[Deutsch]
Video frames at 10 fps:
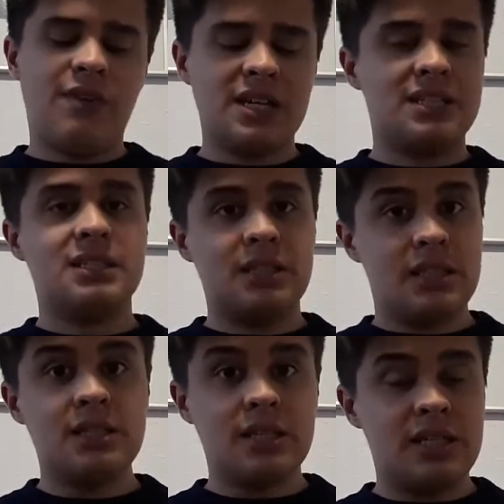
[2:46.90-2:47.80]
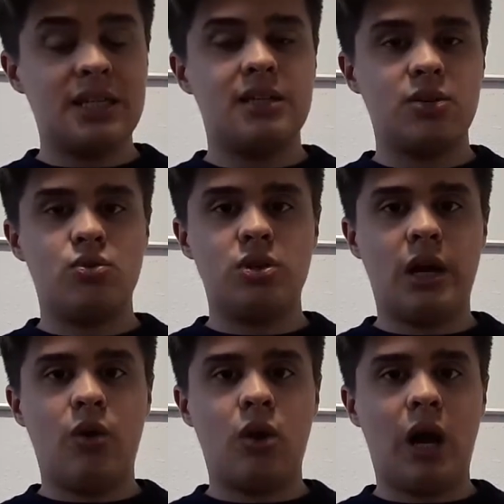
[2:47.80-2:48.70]
Was diese Dicke natürlich
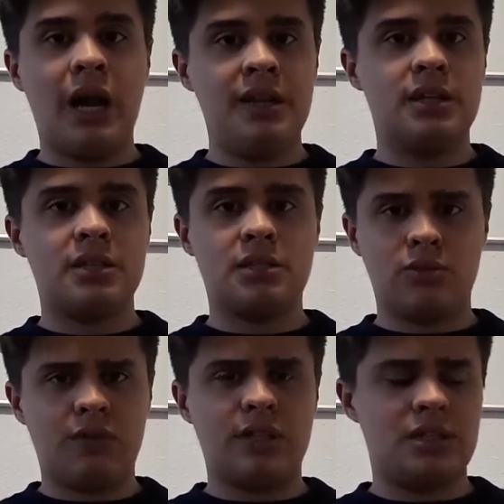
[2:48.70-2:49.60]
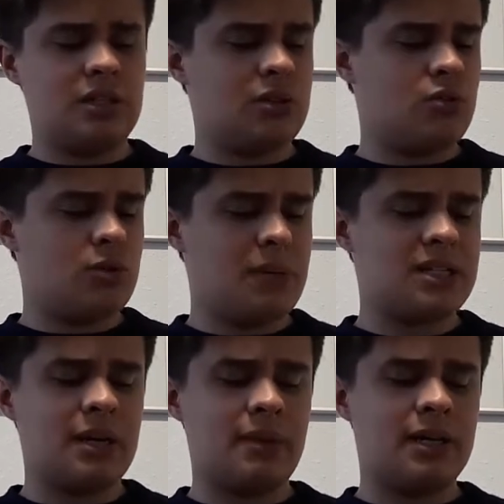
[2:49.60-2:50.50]
auch anders oder was sie natürlich
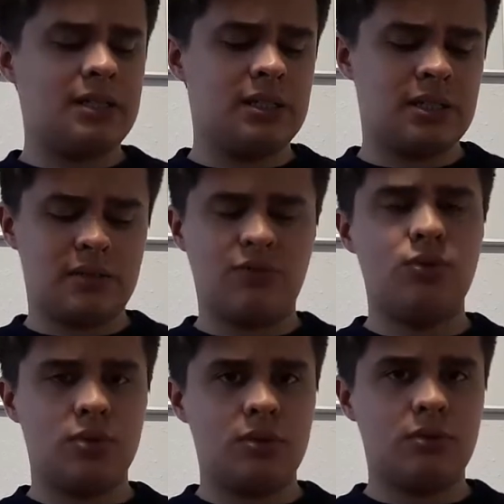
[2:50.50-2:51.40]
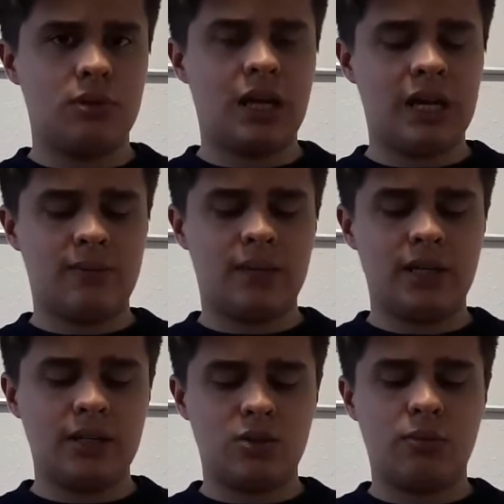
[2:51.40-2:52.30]
besser macht, ist für
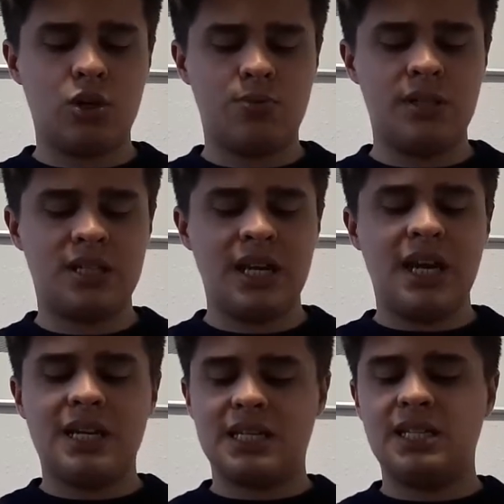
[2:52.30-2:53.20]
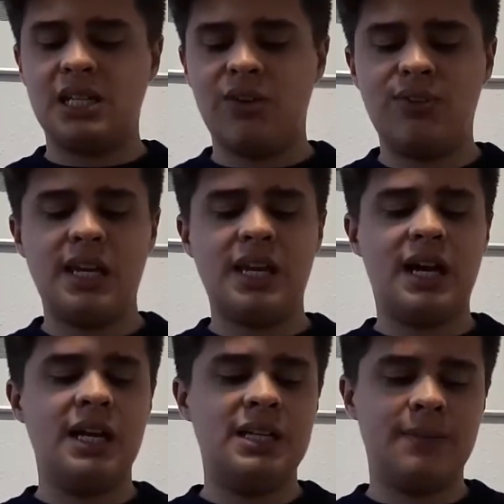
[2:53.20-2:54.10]
Kartenmagier zum Beispiel, ist, dass sie sehr viel
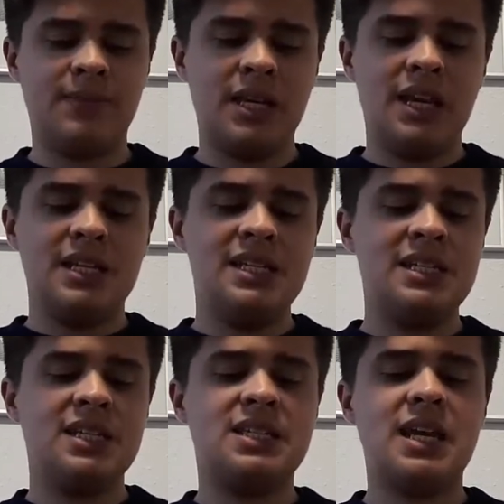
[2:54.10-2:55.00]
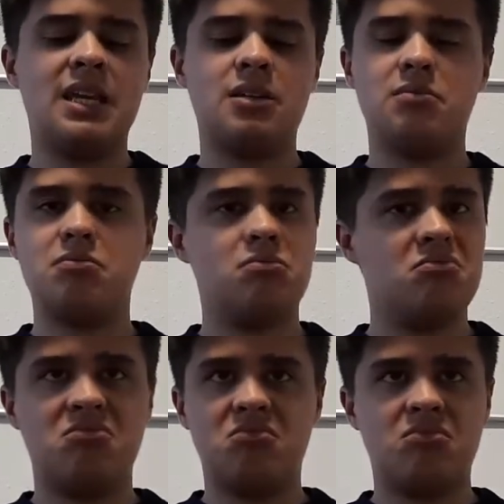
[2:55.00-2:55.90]
länger halten. Dieses Deck,
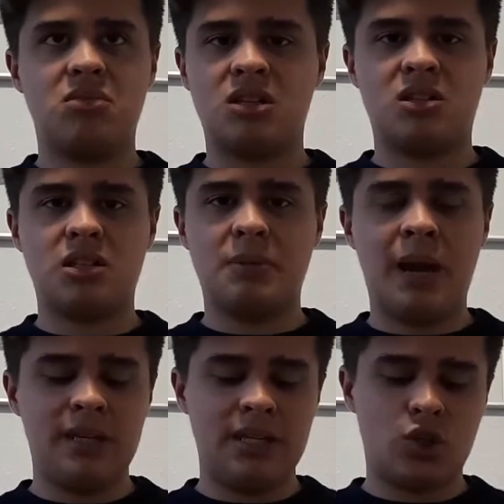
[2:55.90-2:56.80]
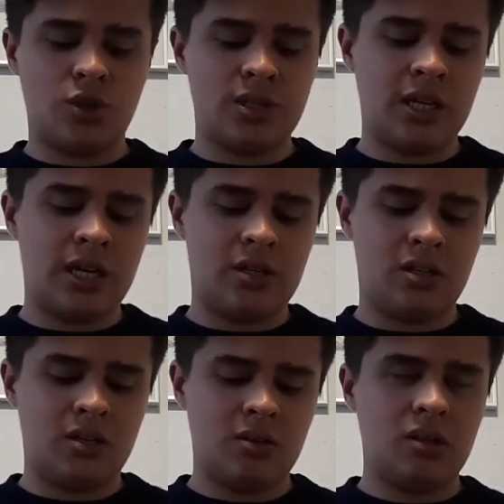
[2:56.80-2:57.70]
das habe ich jetzt schon seit
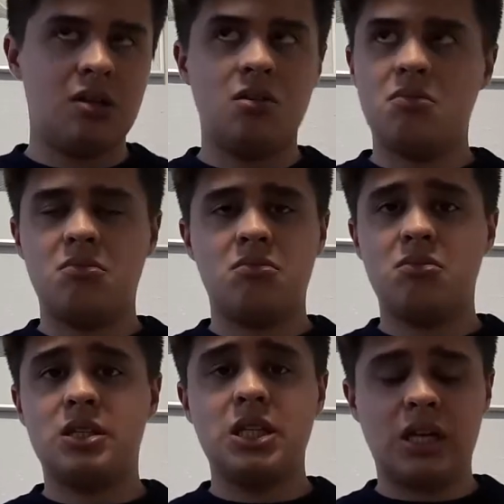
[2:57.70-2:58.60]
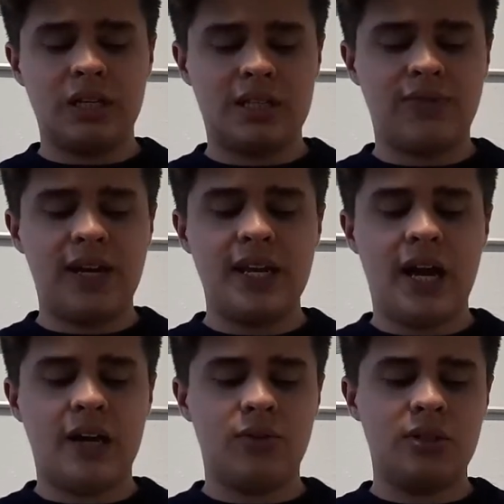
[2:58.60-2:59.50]
circa zwei
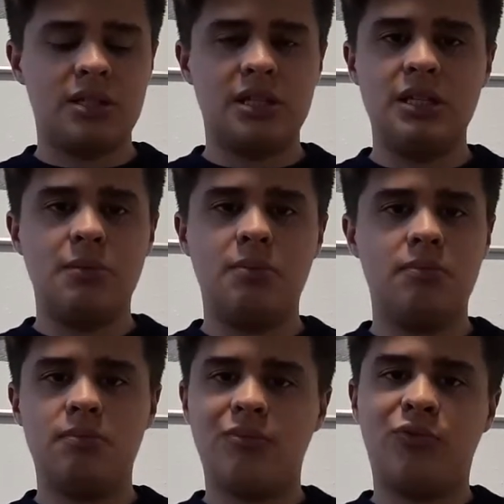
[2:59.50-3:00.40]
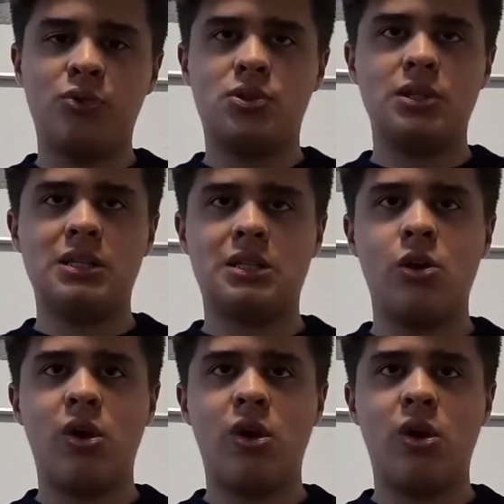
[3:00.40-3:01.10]
Jahren und es, es